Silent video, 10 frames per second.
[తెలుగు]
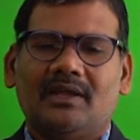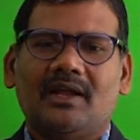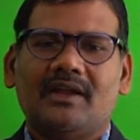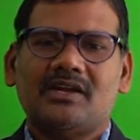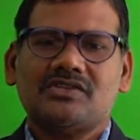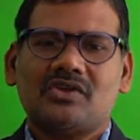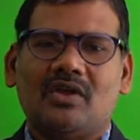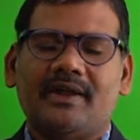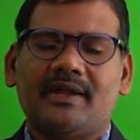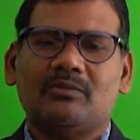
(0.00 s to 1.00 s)
ఇలా
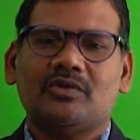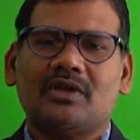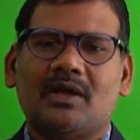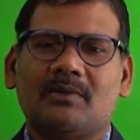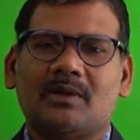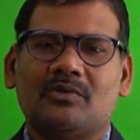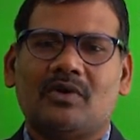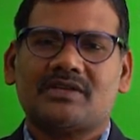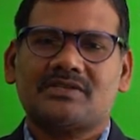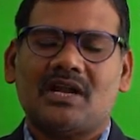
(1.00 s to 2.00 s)
నేర్చుకోవాలంటే ముందుగా మనము
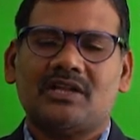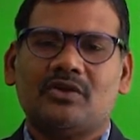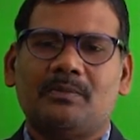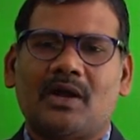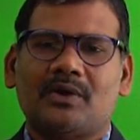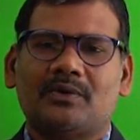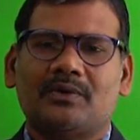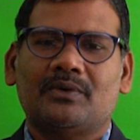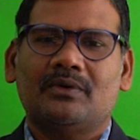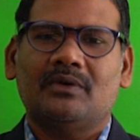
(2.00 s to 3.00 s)
అక్షరాలతో పాటు
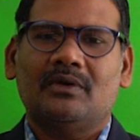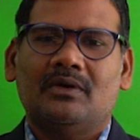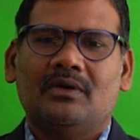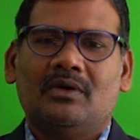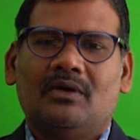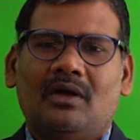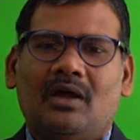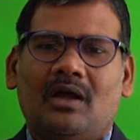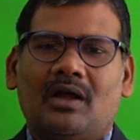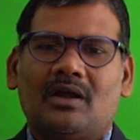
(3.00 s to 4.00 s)

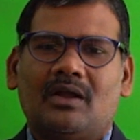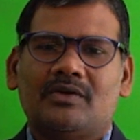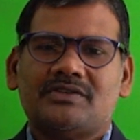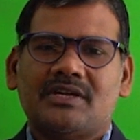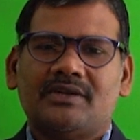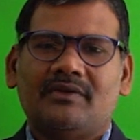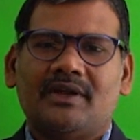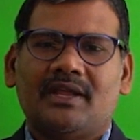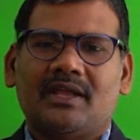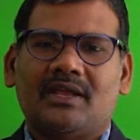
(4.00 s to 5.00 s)
అక్కడ
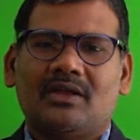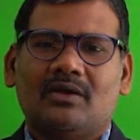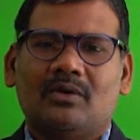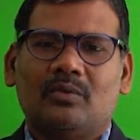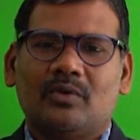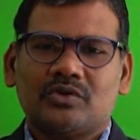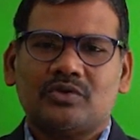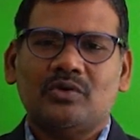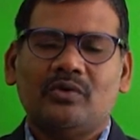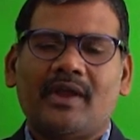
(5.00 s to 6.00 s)
వచ్చేటువంటి
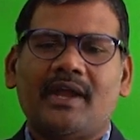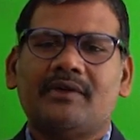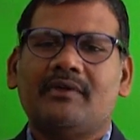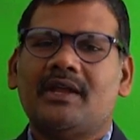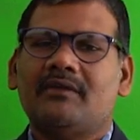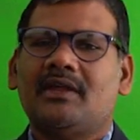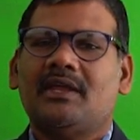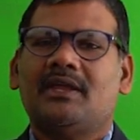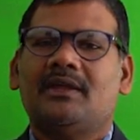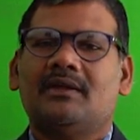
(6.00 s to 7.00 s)
ఒత్తులు అనేటువంటివి
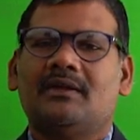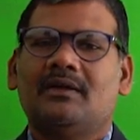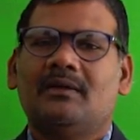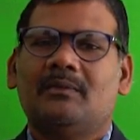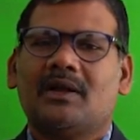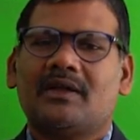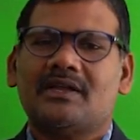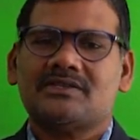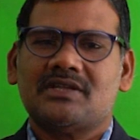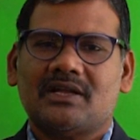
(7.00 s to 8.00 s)
మనం
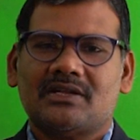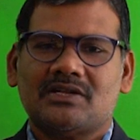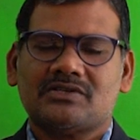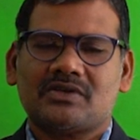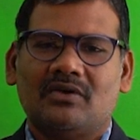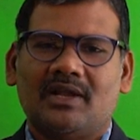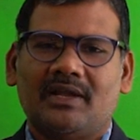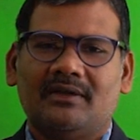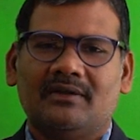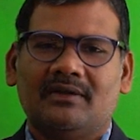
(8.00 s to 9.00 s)
ఖచ్చితంగా
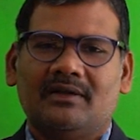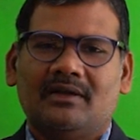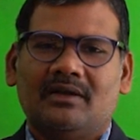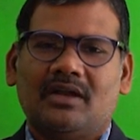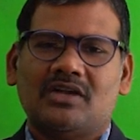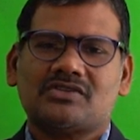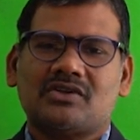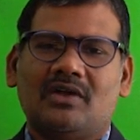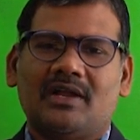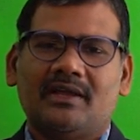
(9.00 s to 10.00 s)
తెలుసుకోవాలి
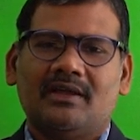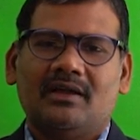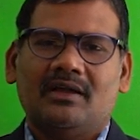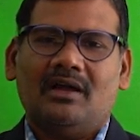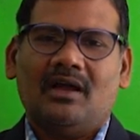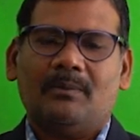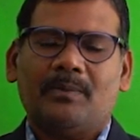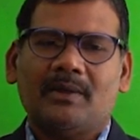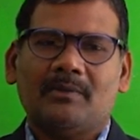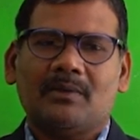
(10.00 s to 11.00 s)
నేర్చుకోవాలి
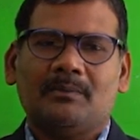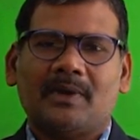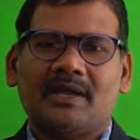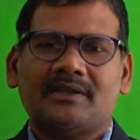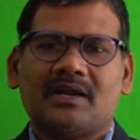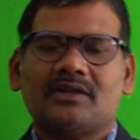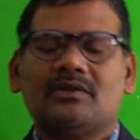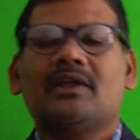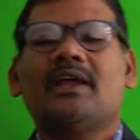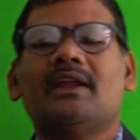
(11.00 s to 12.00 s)
అప్పుడే మనం పై
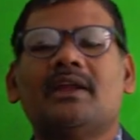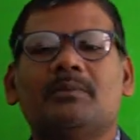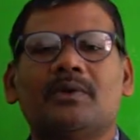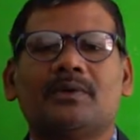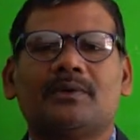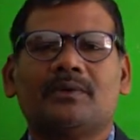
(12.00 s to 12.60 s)
తరగతులకు వెళ్ళినప్పుడు